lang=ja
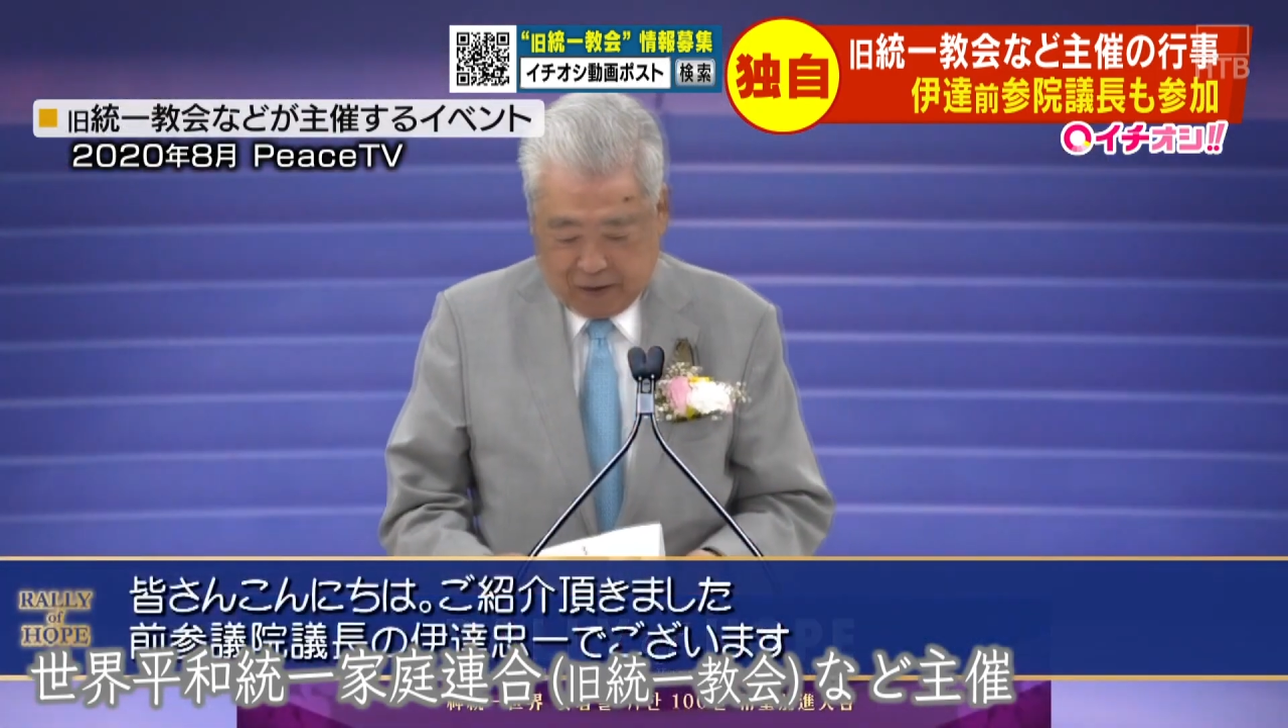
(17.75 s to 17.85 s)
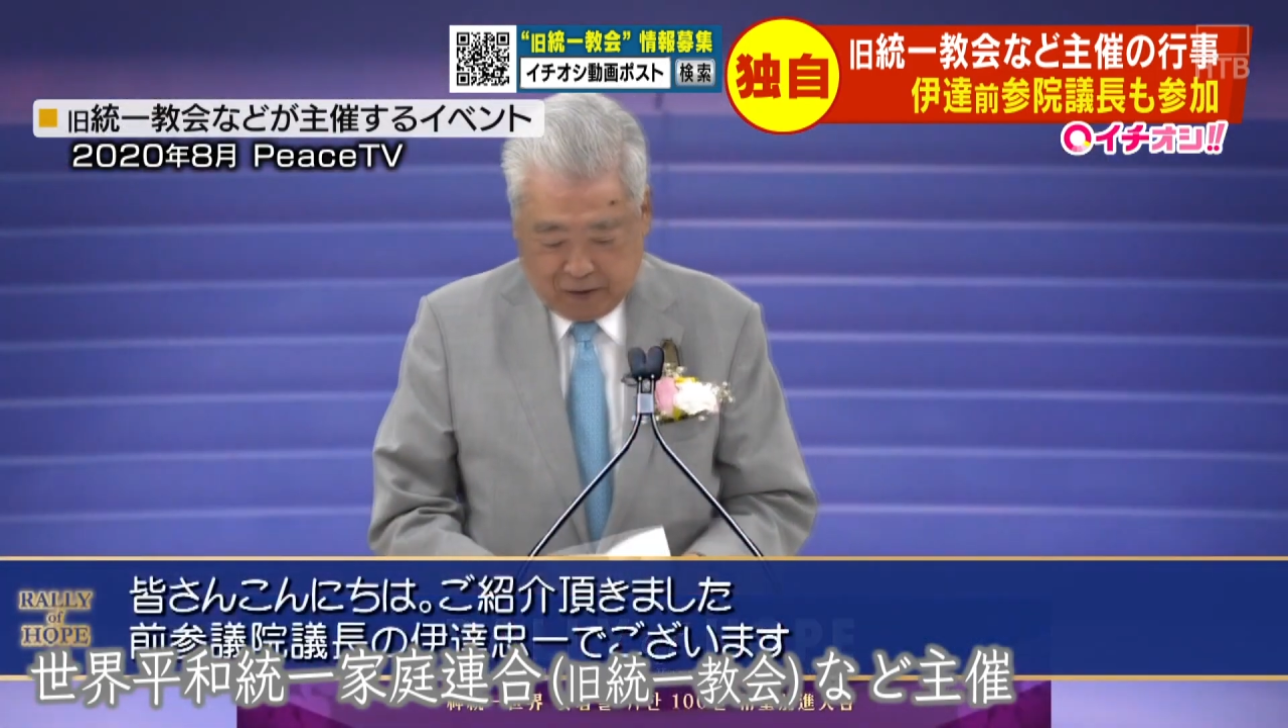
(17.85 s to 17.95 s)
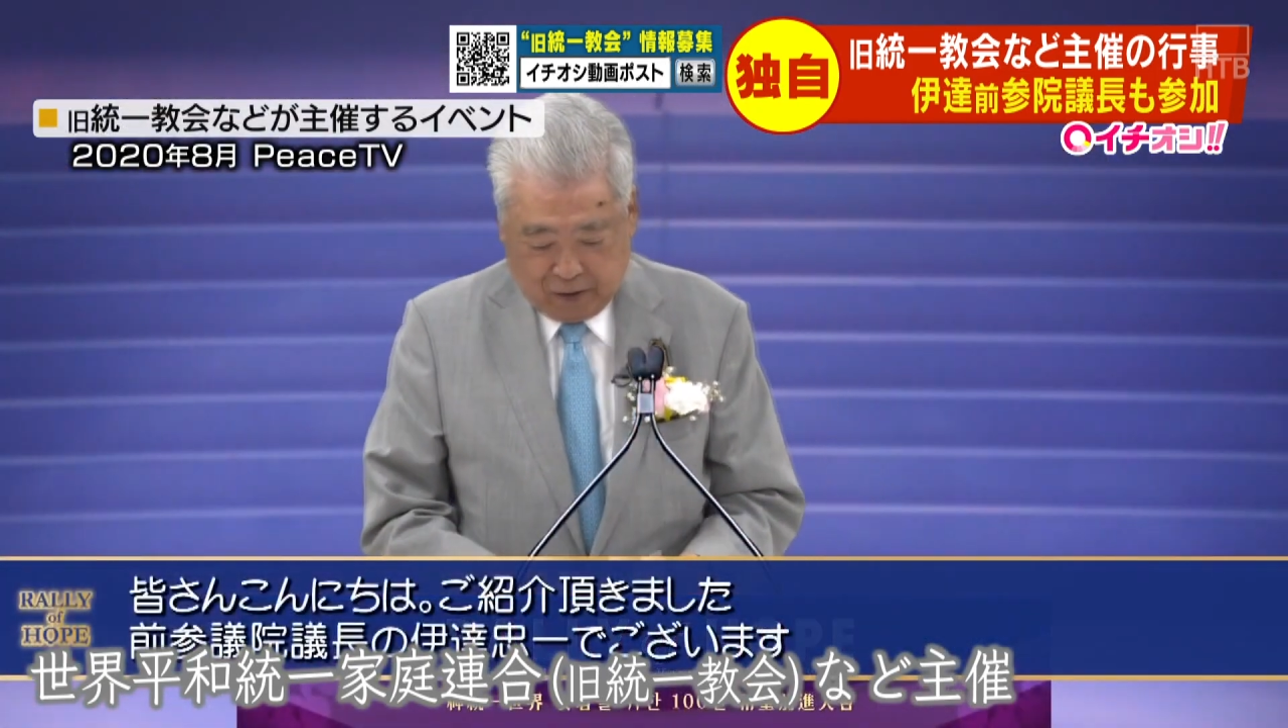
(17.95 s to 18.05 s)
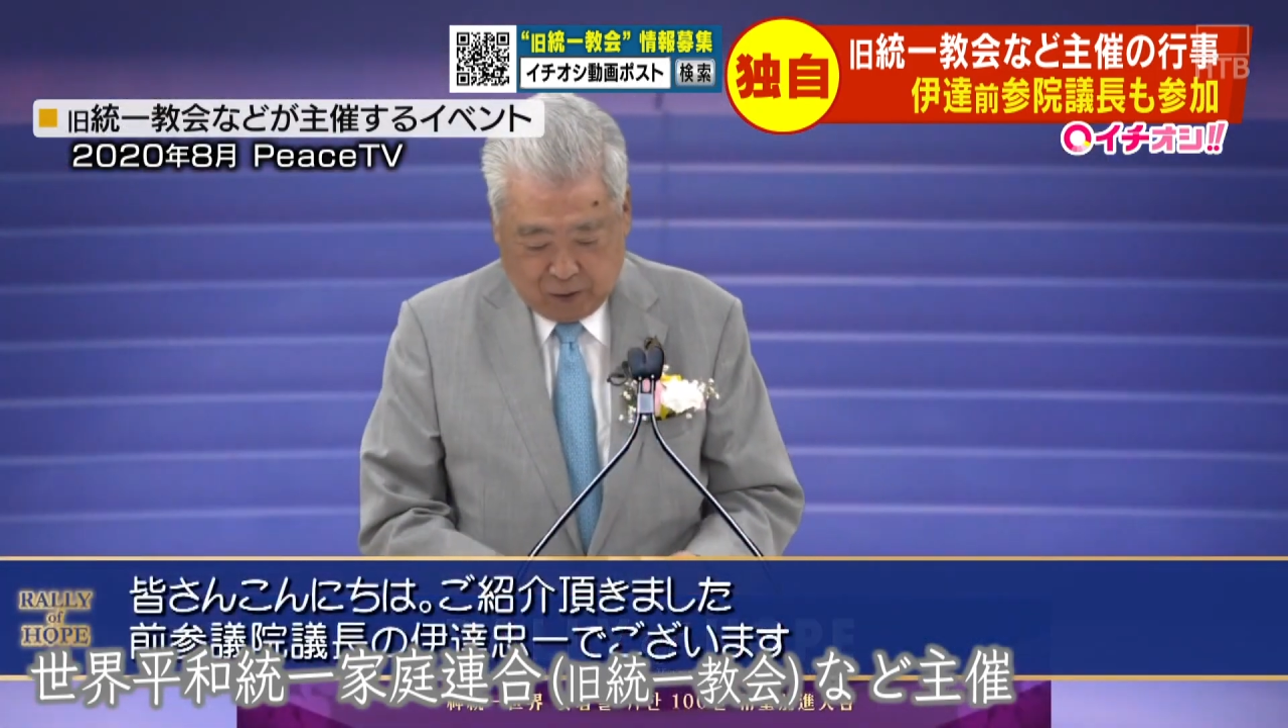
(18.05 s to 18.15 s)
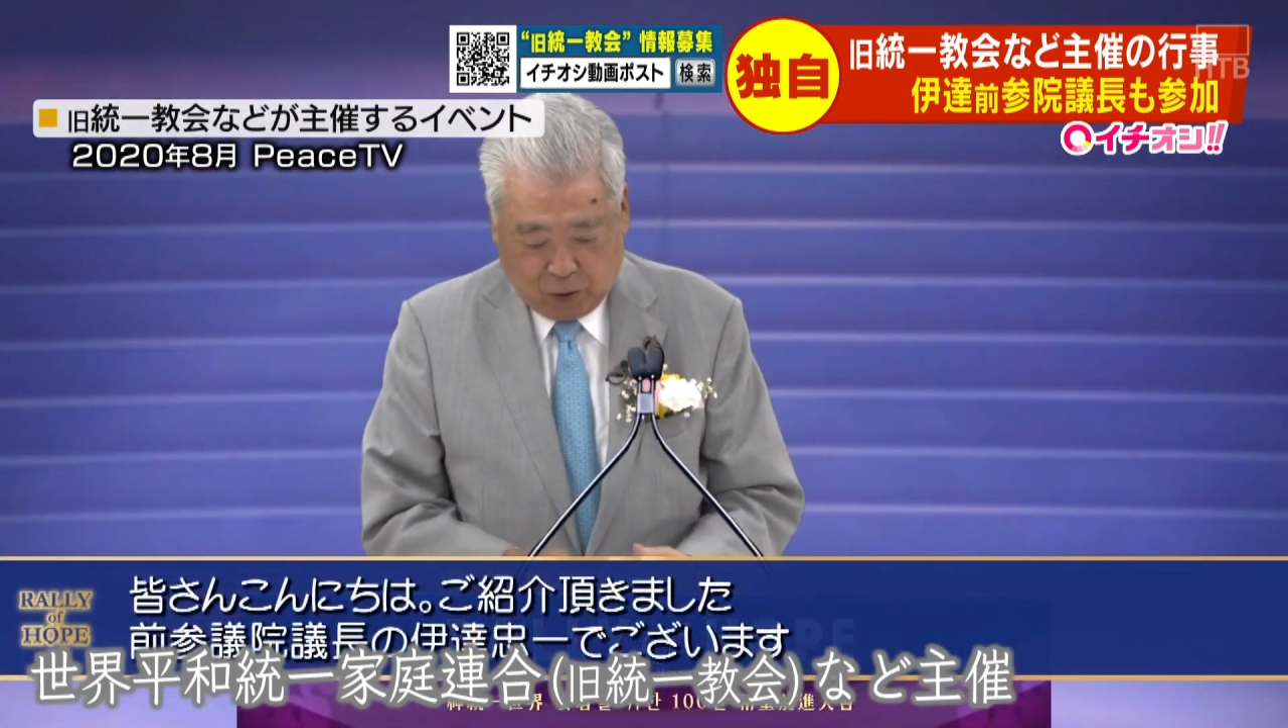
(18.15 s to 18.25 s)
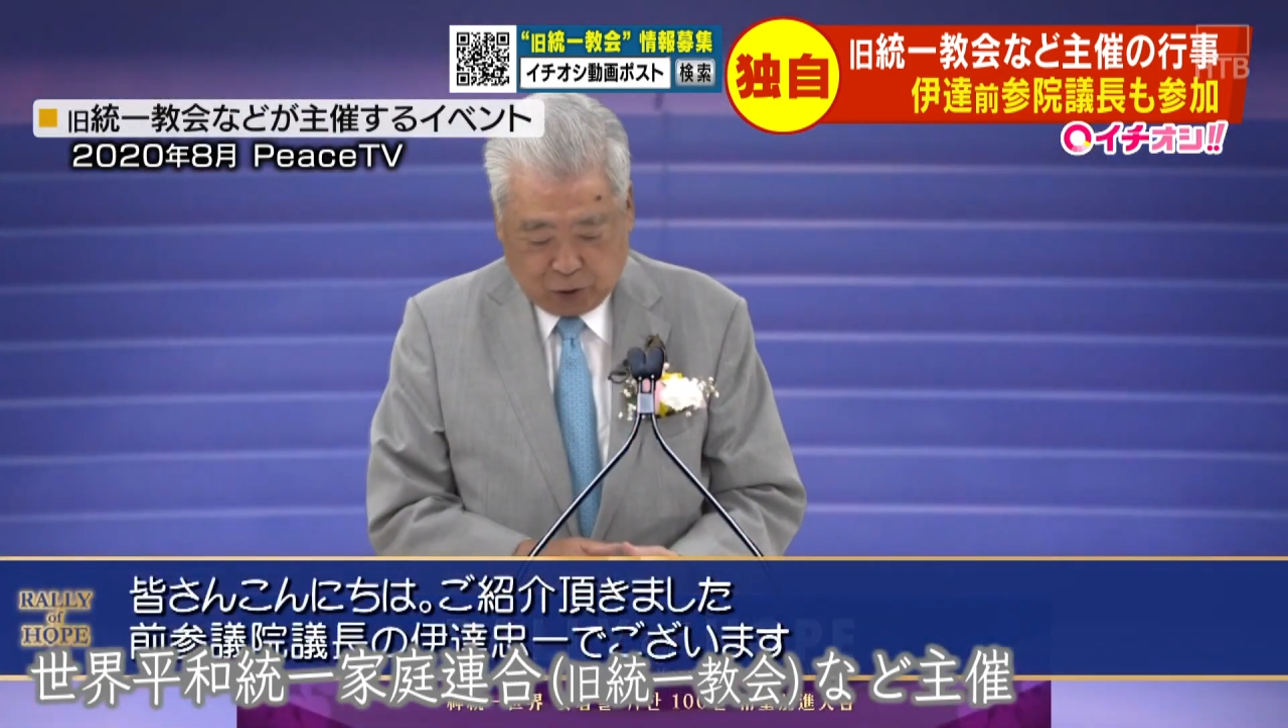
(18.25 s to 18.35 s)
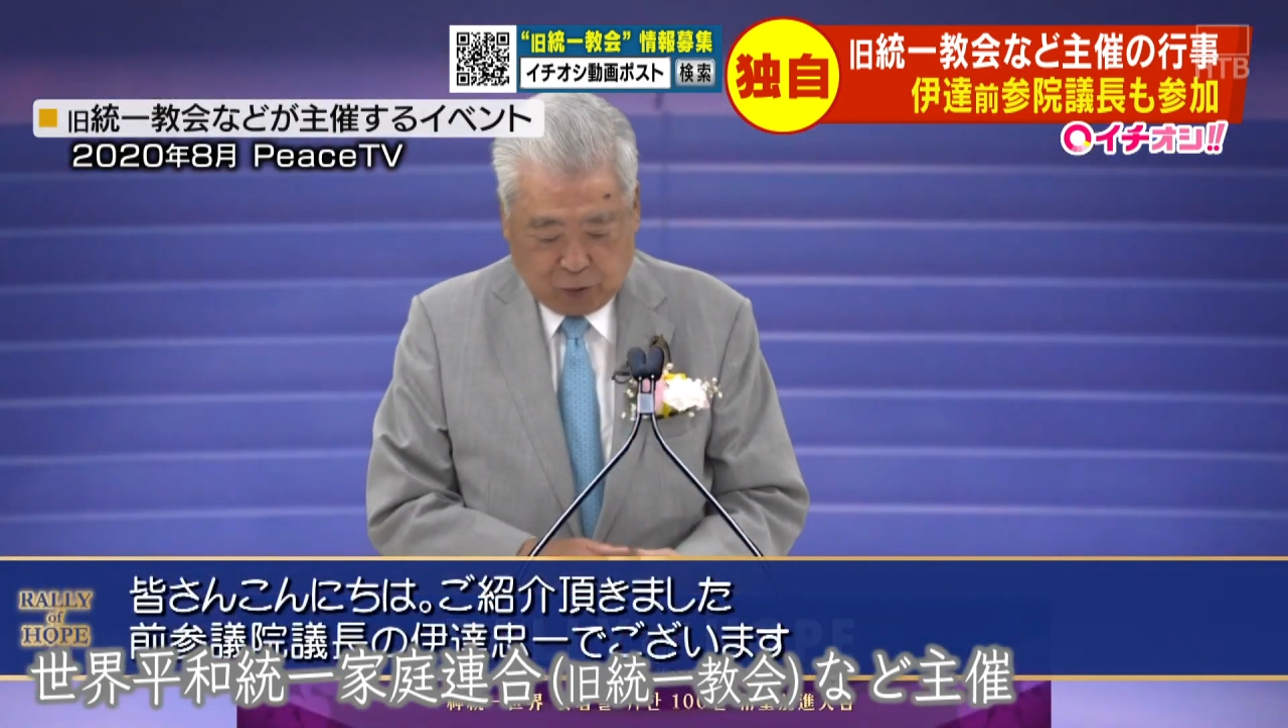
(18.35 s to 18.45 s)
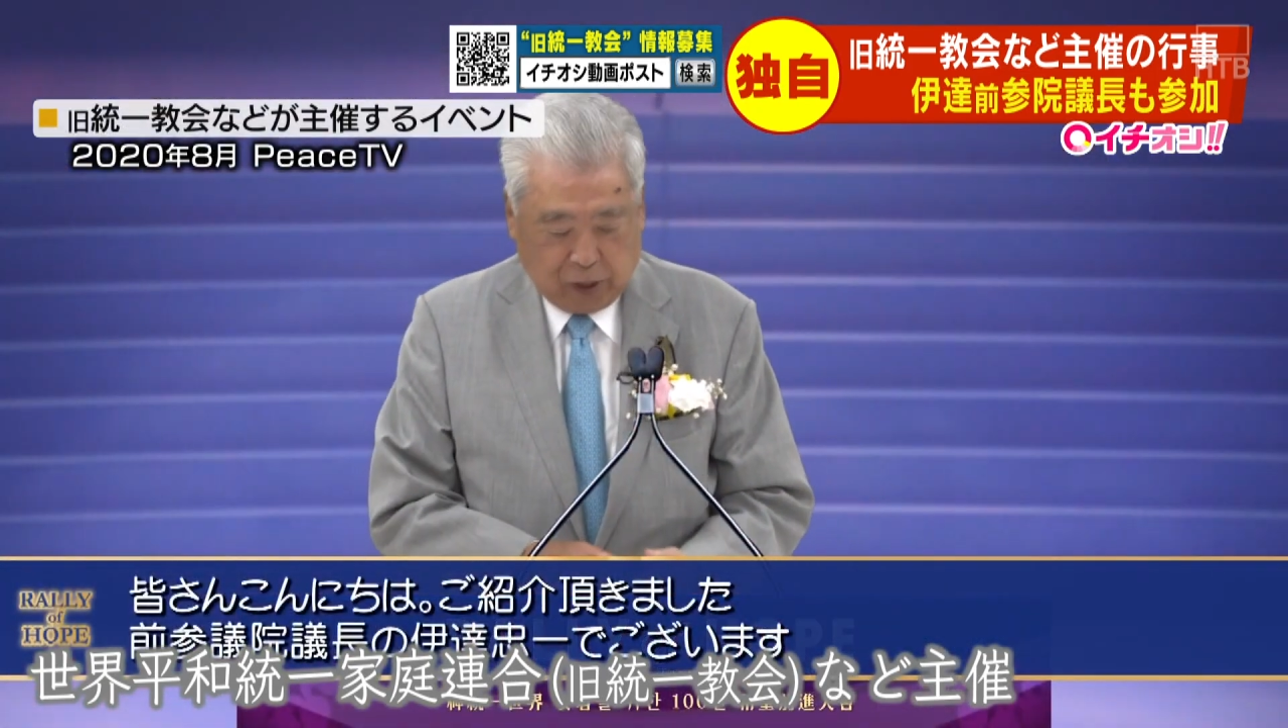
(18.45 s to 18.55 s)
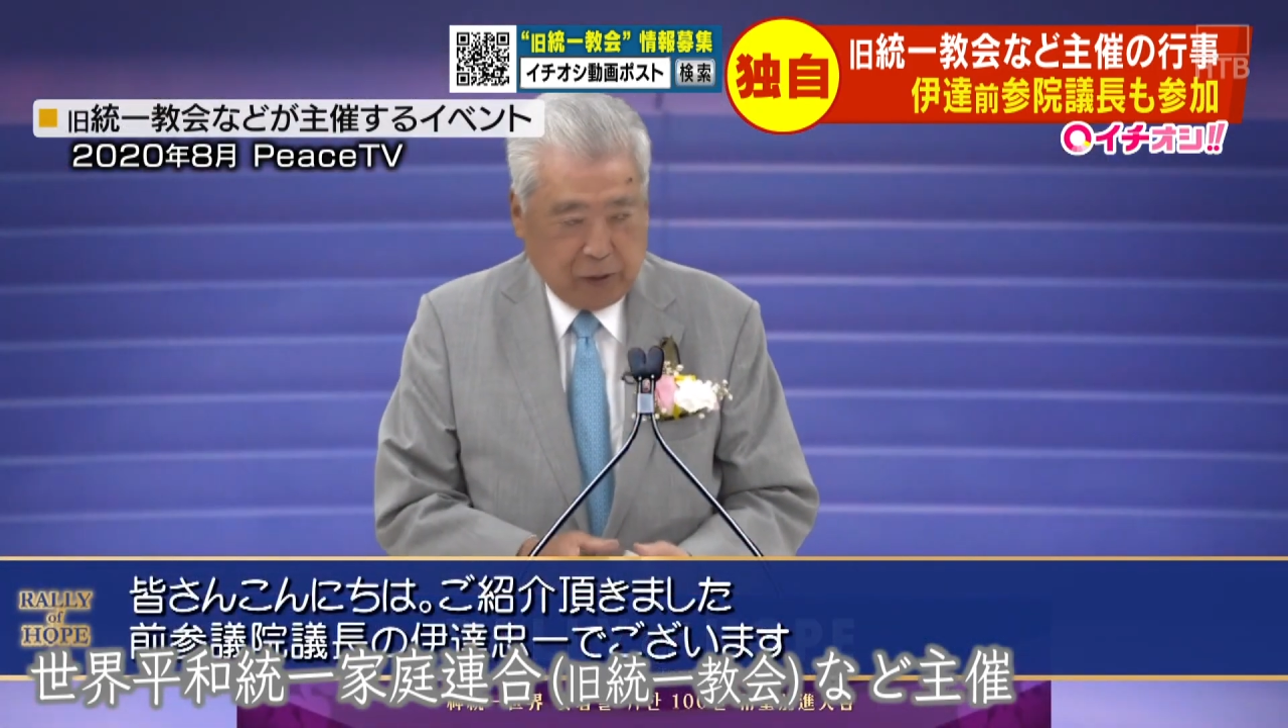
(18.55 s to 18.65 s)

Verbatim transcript: などが主催す